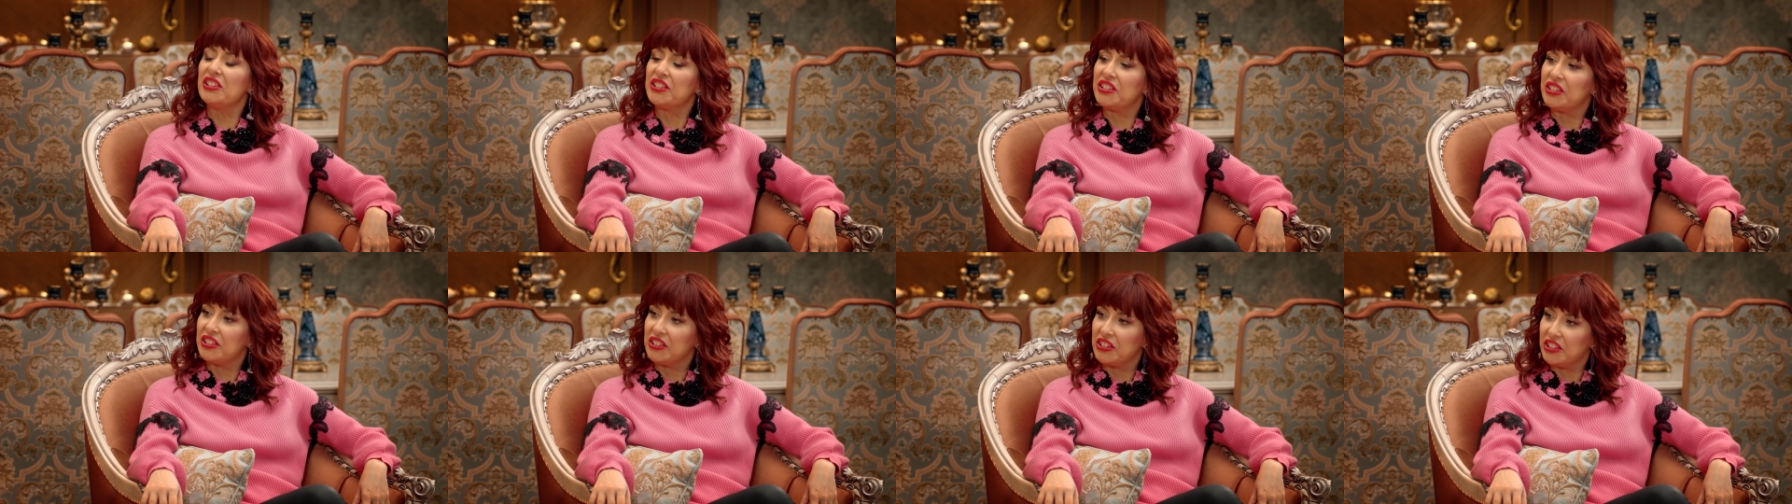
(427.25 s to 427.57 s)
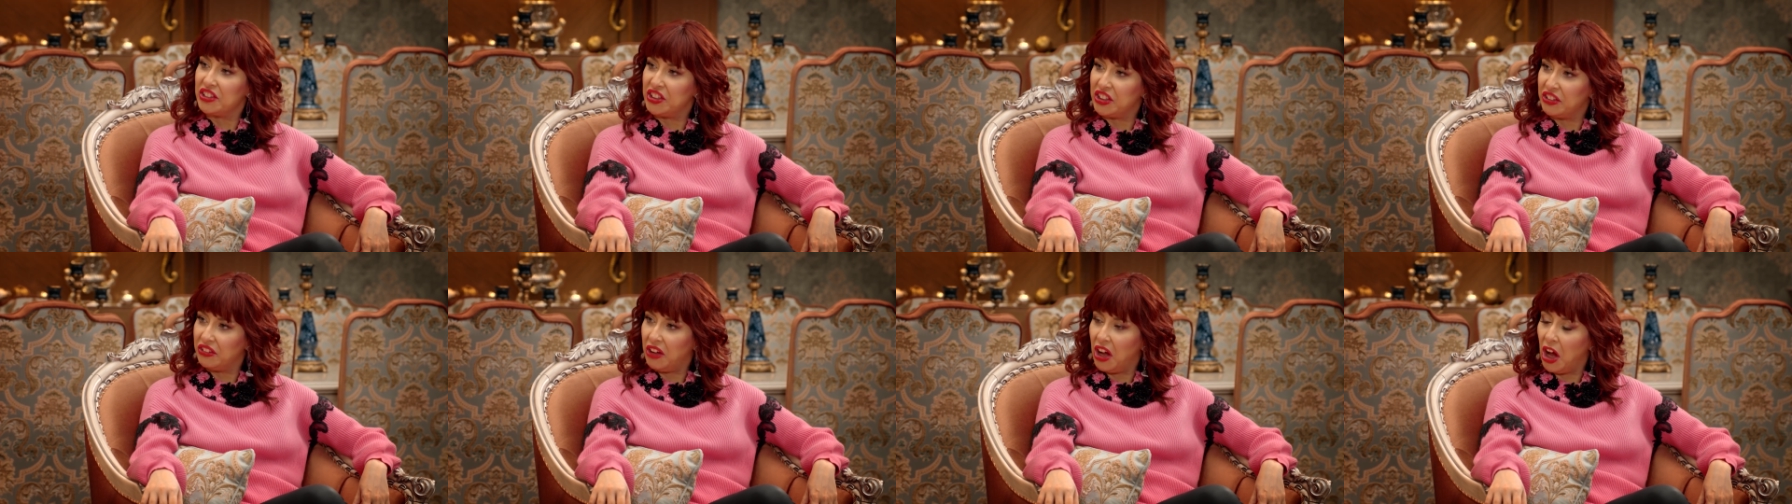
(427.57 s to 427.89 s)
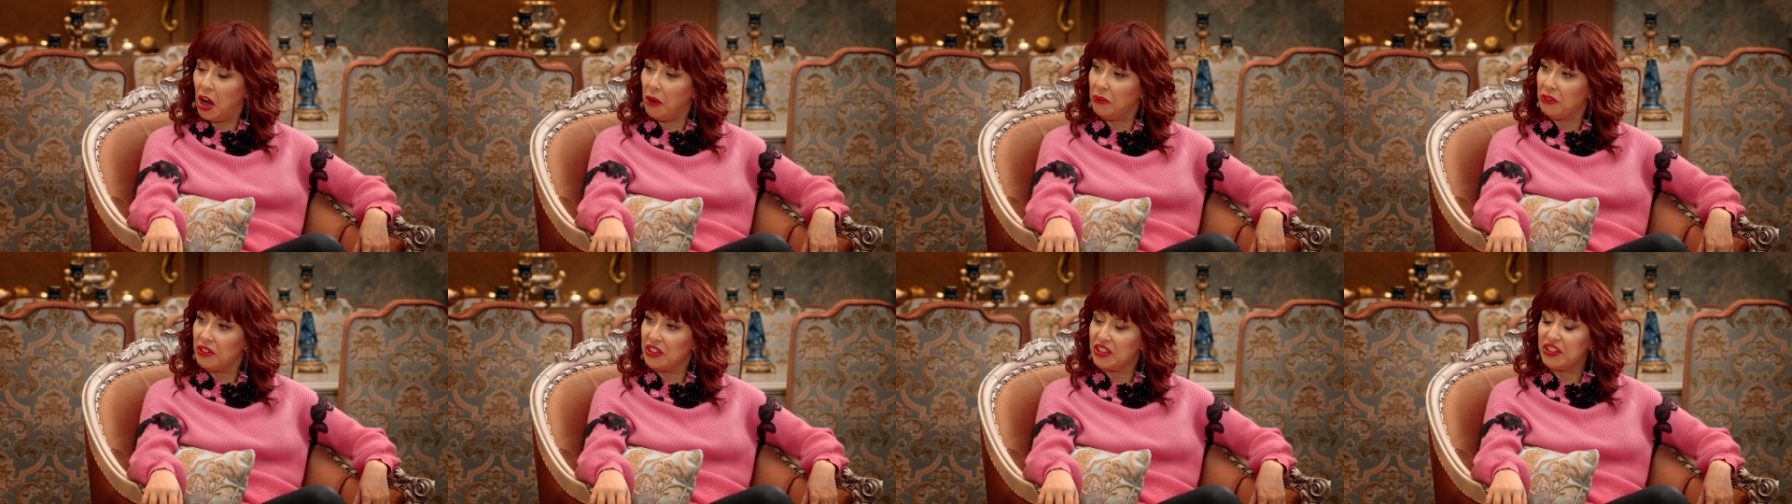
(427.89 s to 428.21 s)
alırsınız
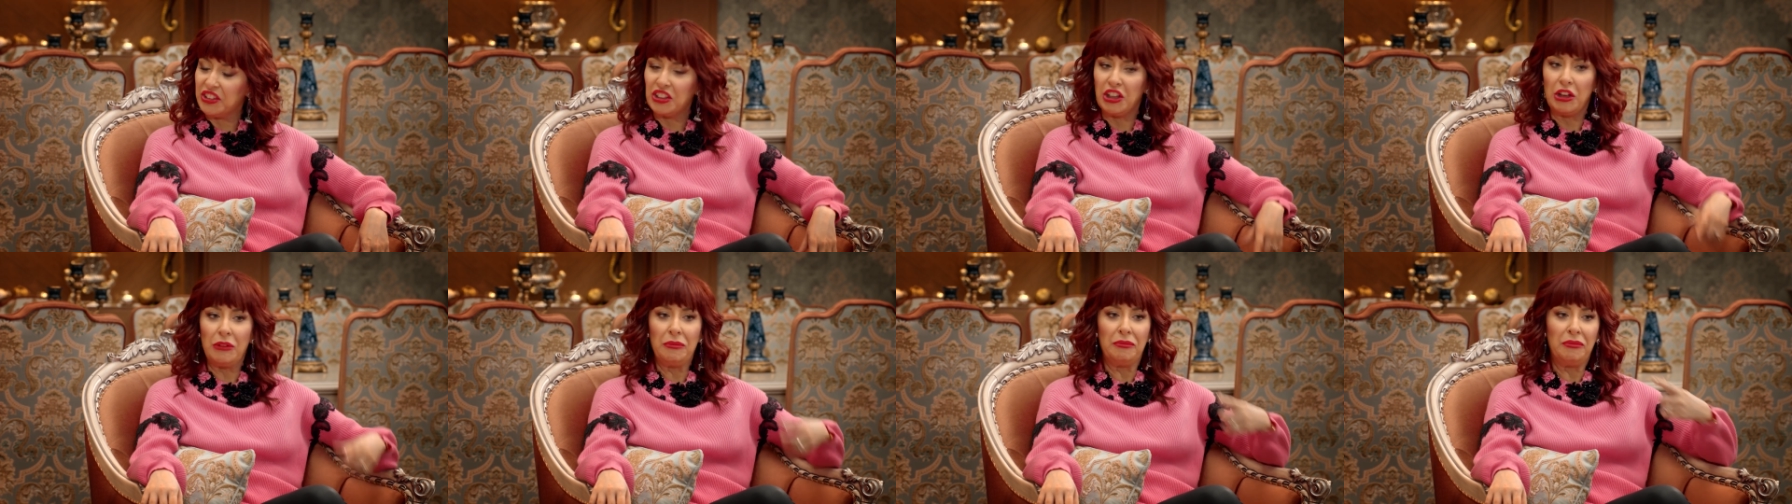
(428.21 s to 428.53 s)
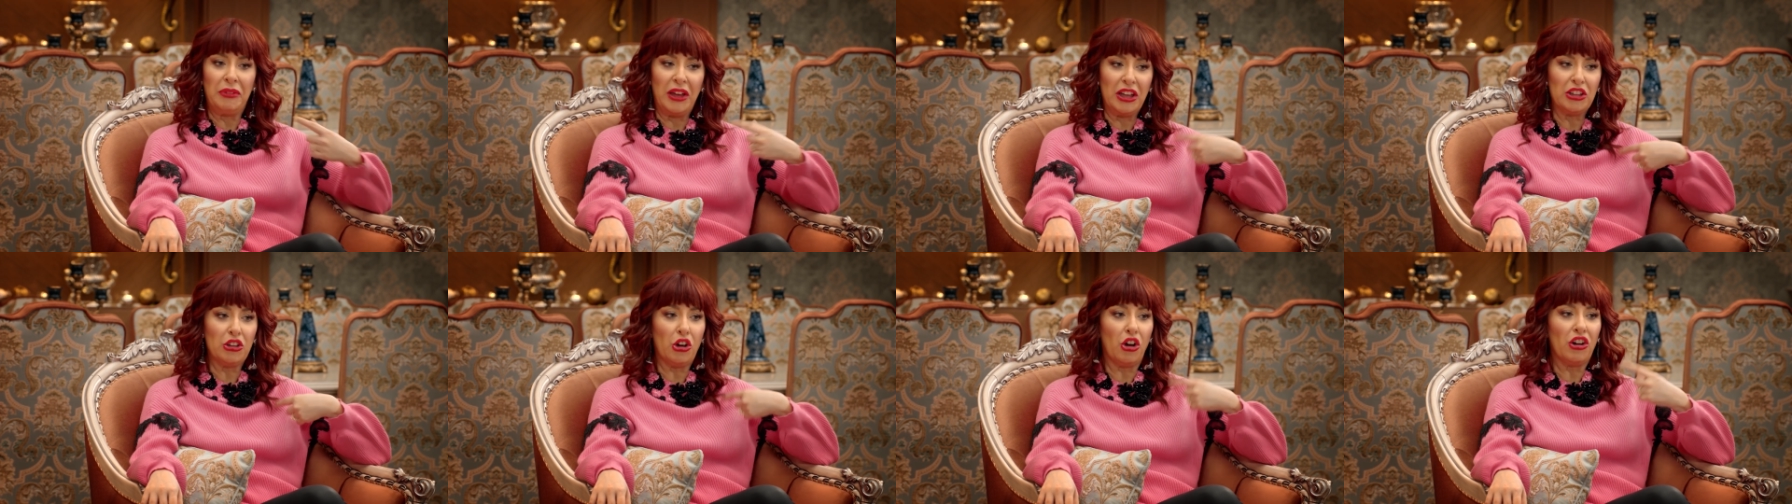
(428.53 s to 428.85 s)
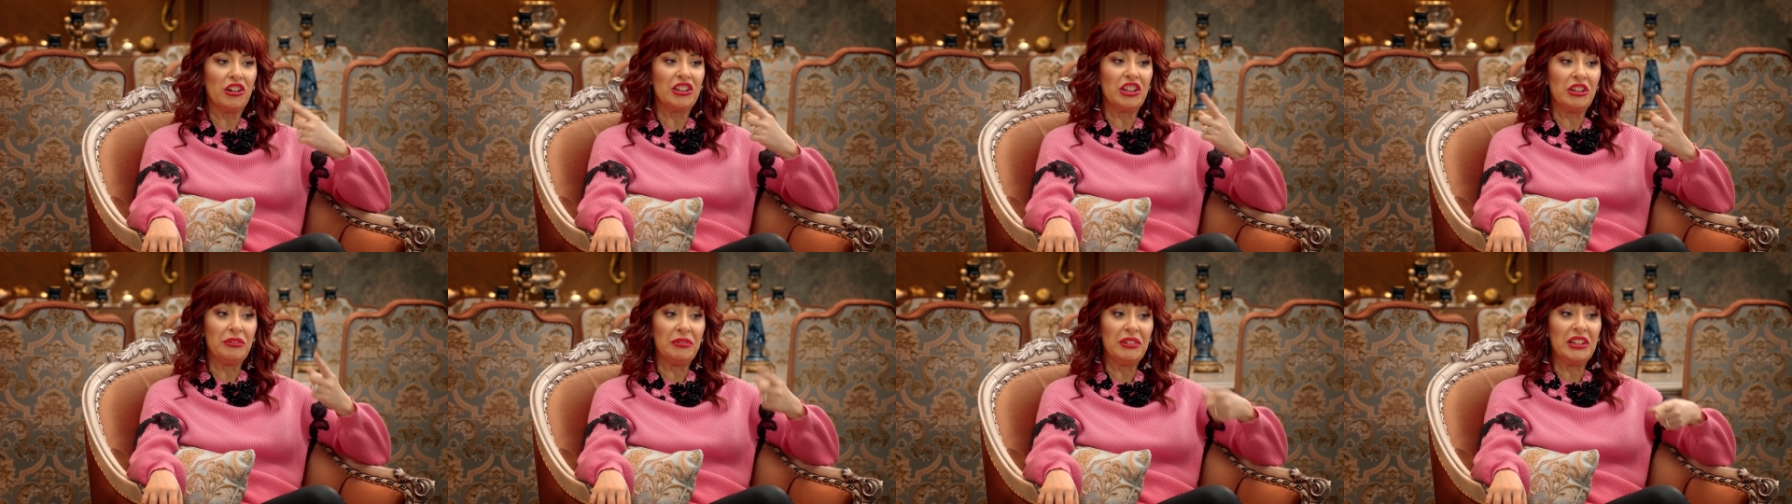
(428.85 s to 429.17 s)
cevabınızı.
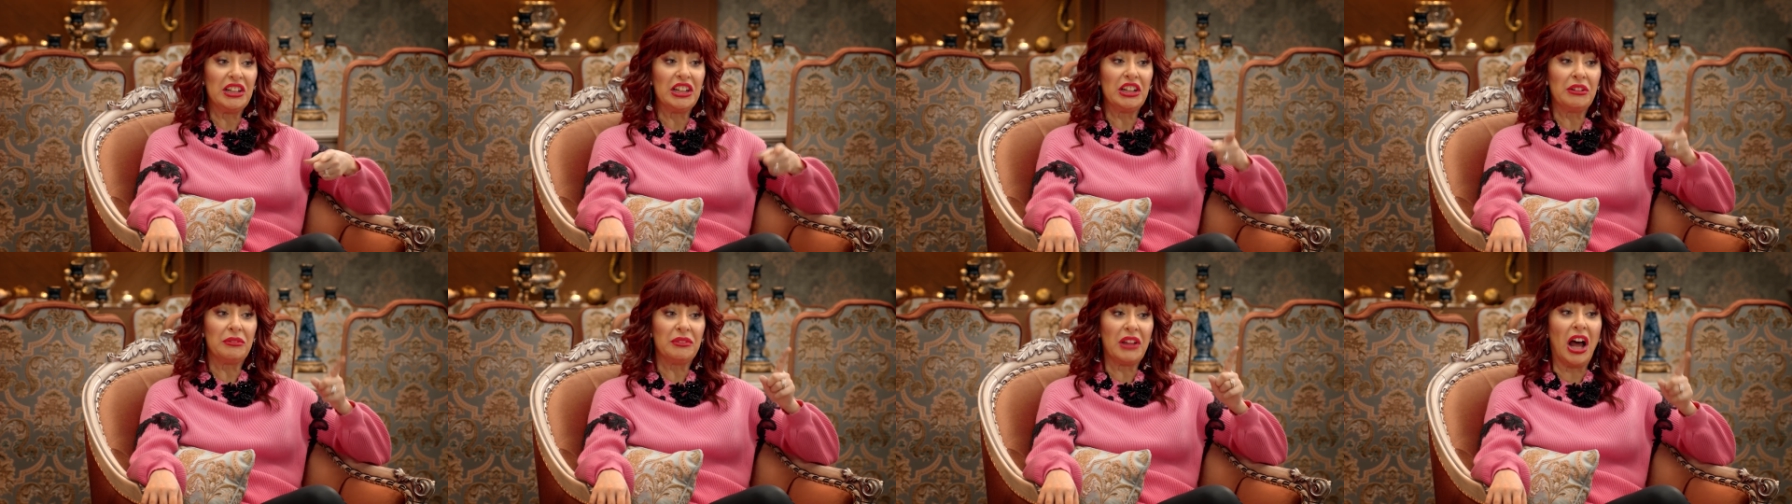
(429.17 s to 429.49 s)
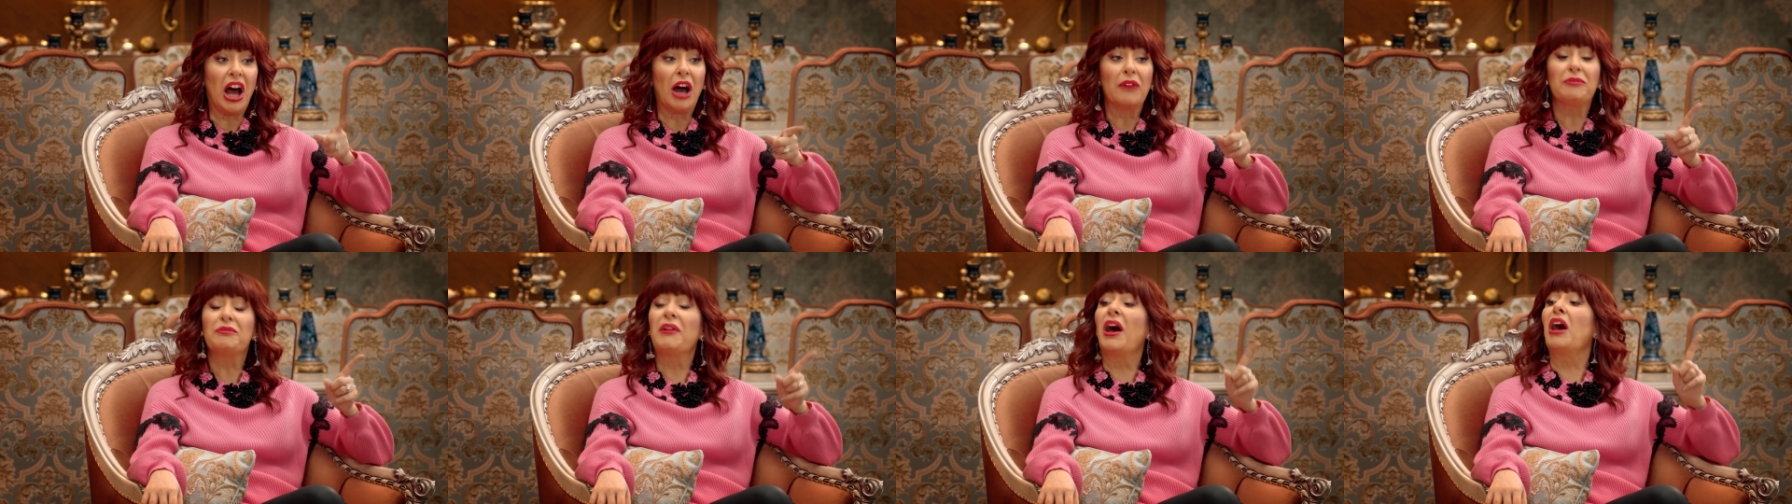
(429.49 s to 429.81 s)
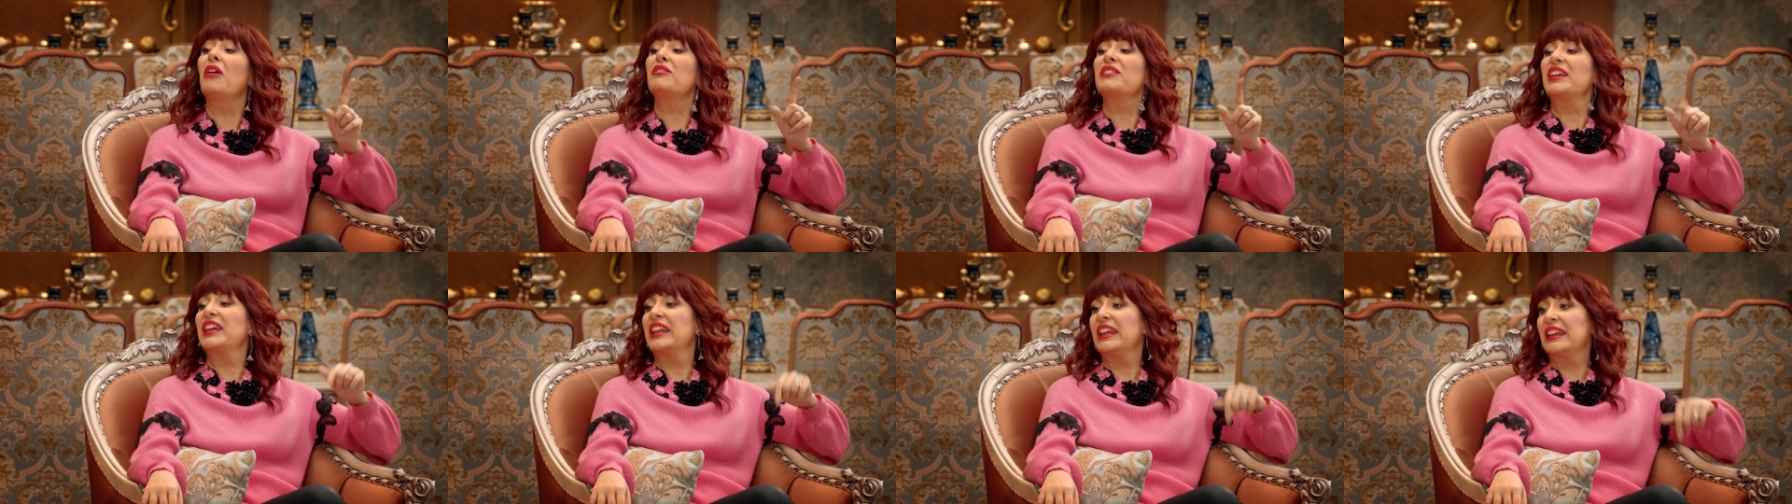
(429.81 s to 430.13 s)
Ben orada bilirim ne
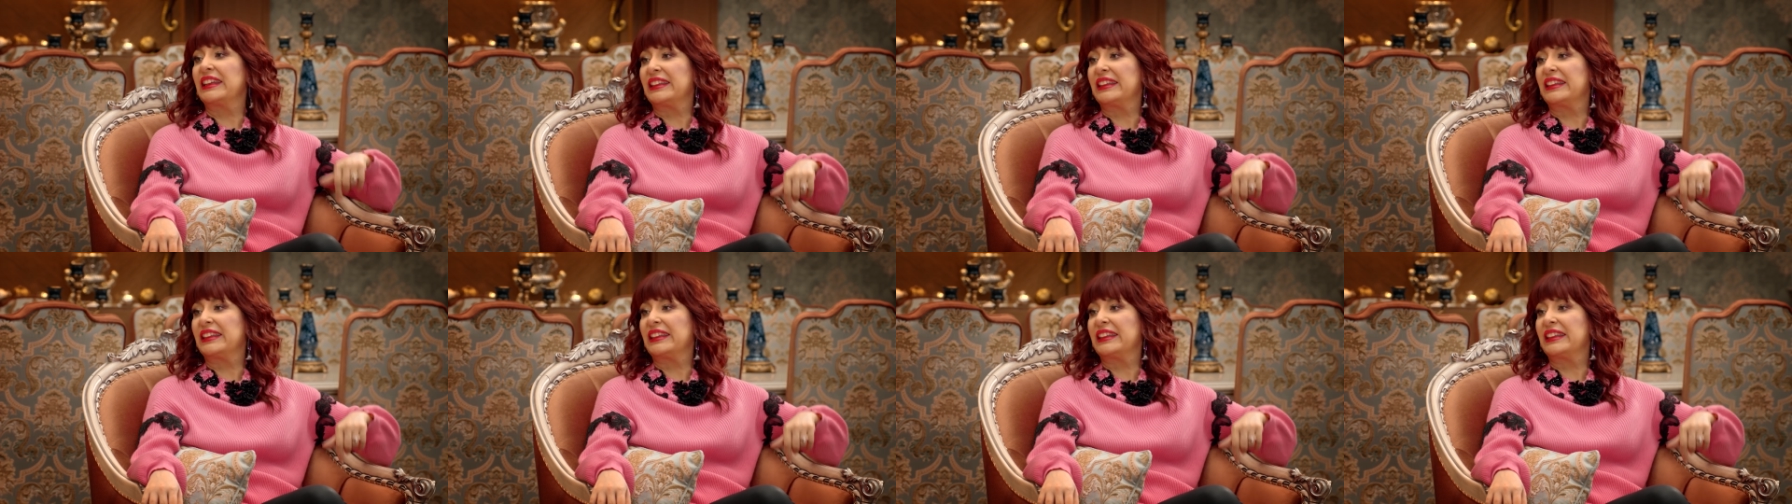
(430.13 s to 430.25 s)
yapmam